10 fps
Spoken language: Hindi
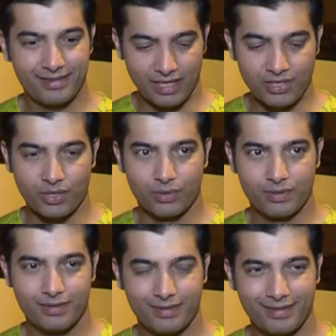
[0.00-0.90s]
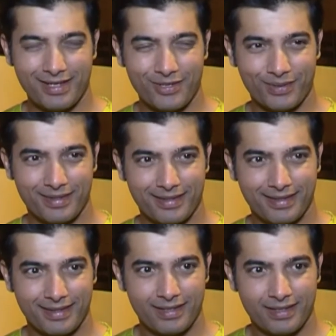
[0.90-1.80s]
थैंक यू थैंक यू
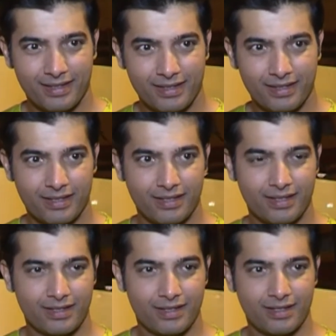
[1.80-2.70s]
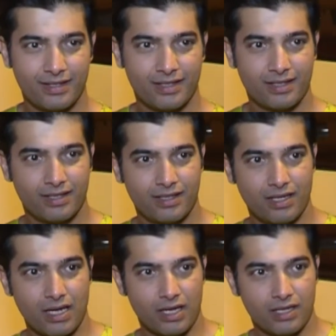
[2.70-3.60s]
चाहते तो है सरप्राइज देने
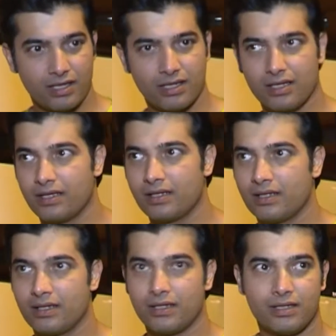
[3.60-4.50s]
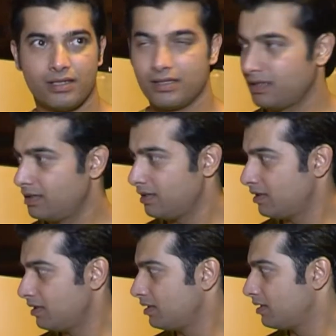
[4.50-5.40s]
हाँ बट आपको खुद को ही शॉक
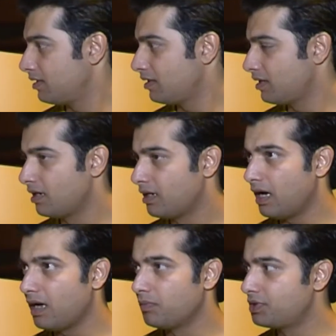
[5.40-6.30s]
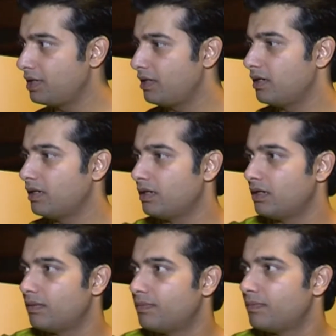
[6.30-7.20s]
में लग जाता है हाँ मुझे
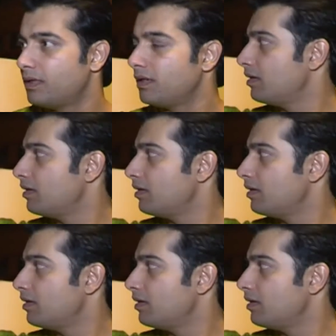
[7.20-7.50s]
आ,